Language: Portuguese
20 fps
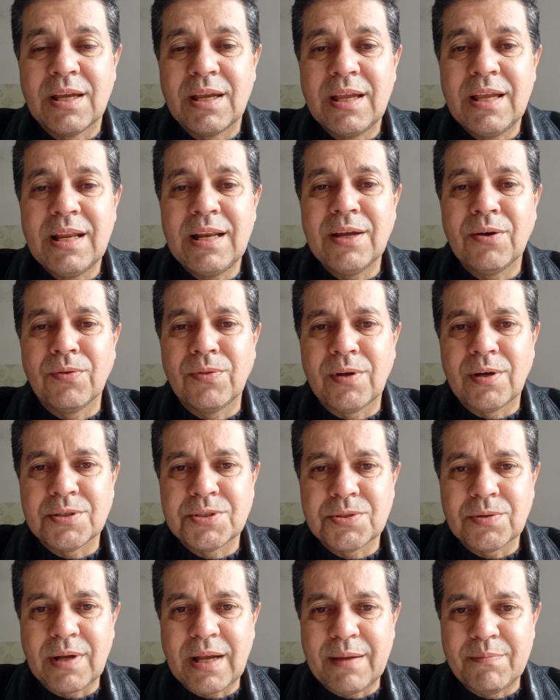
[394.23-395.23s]
Ele é o
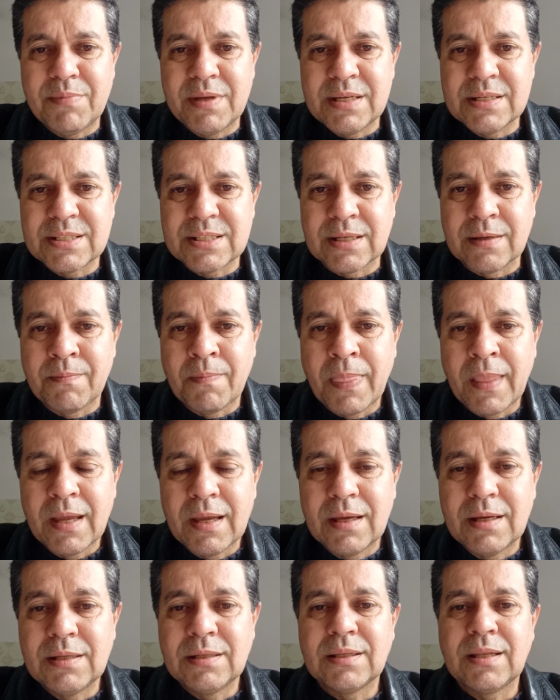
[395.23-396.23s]
nosso cabeça.
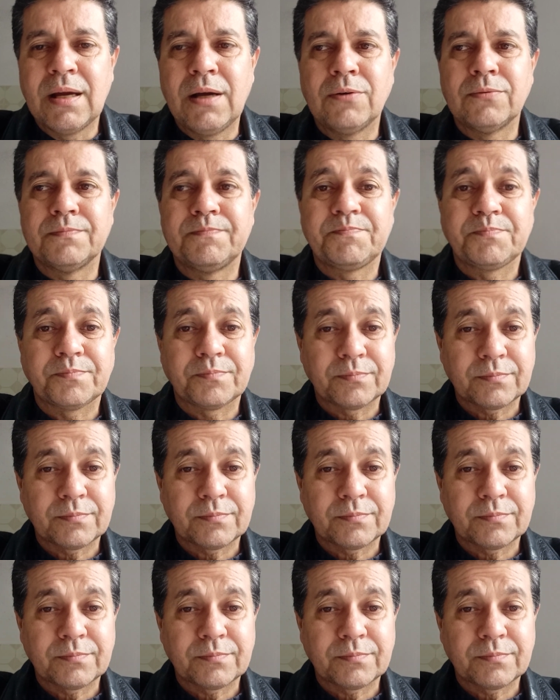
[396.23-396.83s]
Então,